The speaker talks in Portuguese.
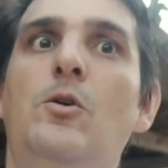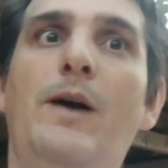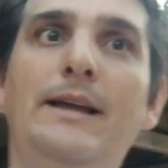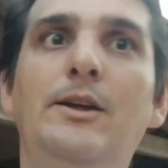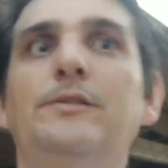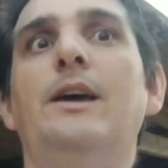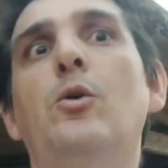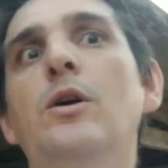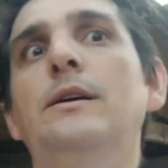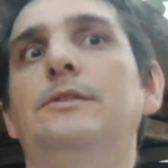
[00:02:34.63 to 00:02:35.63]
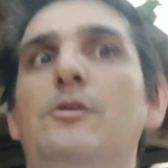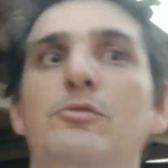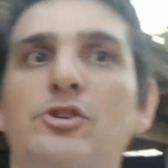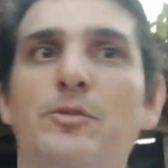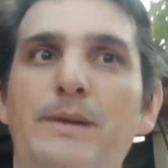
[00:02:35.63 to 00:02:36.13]
Aí Deus errou? Deus
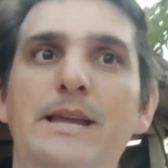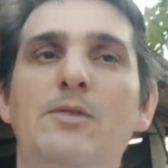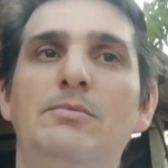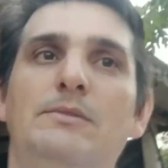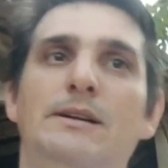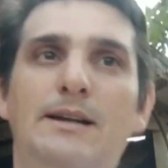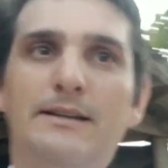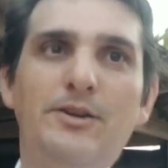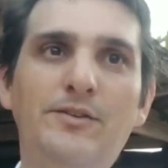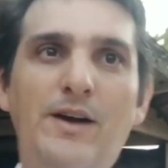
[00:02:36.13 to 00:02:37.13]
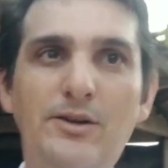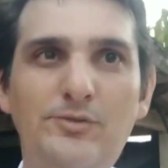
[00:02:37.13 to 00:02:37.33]
mudou de opinião? Deus fala,